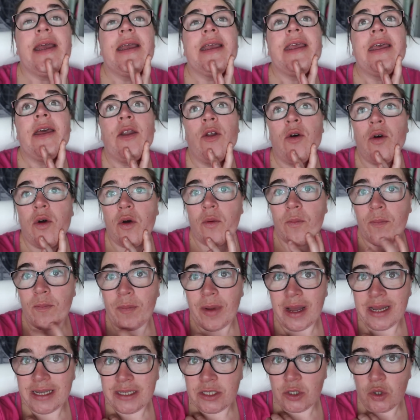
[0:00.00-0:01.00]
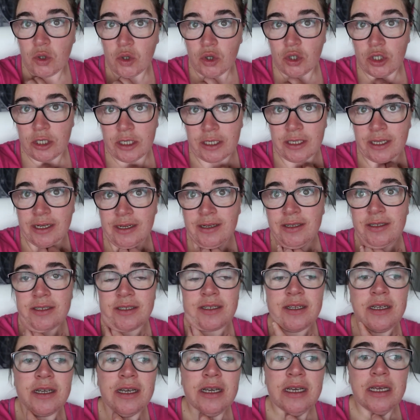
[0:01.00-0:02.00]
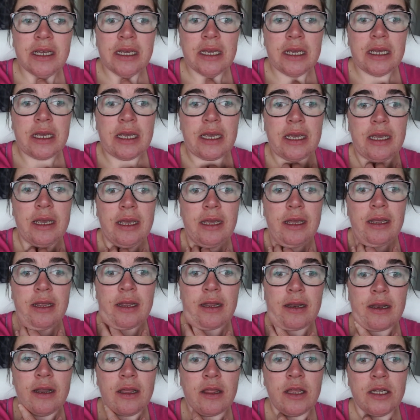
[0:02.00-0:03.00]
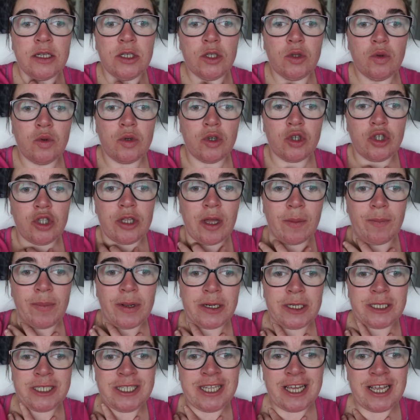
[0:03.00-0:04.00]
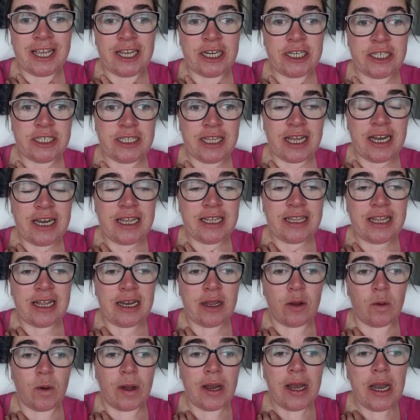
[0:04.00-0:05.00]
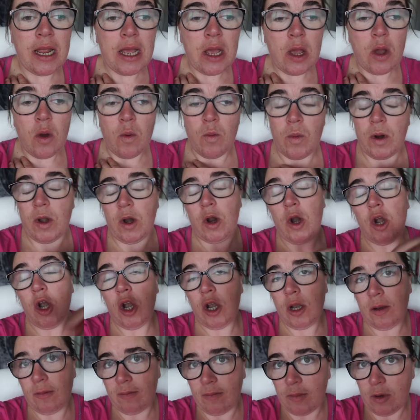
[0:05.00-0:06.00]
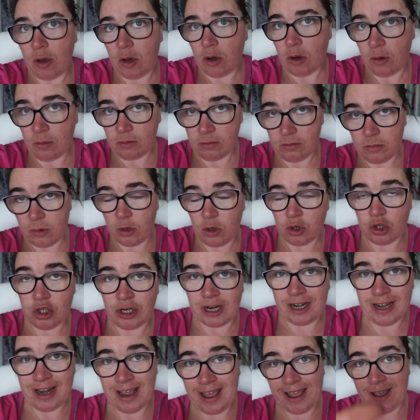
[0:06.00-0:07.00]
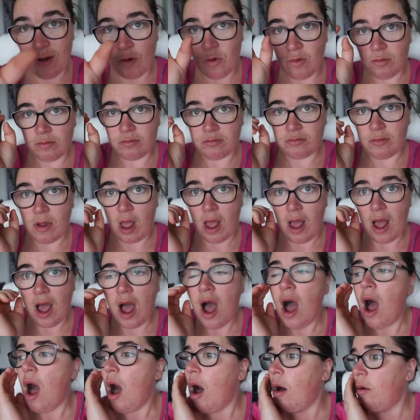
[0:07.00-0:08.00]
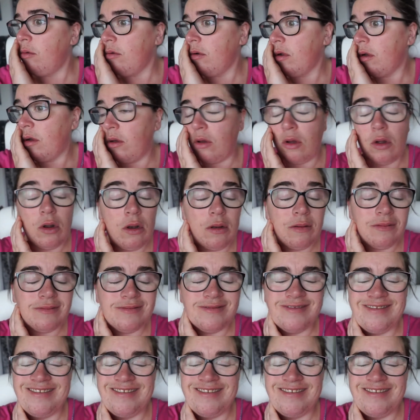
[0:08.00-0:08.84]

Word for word: Quiero más cositas. Eh, necesito unos tuppers de cristal y tal y cual. Bueno, os haré un haul haul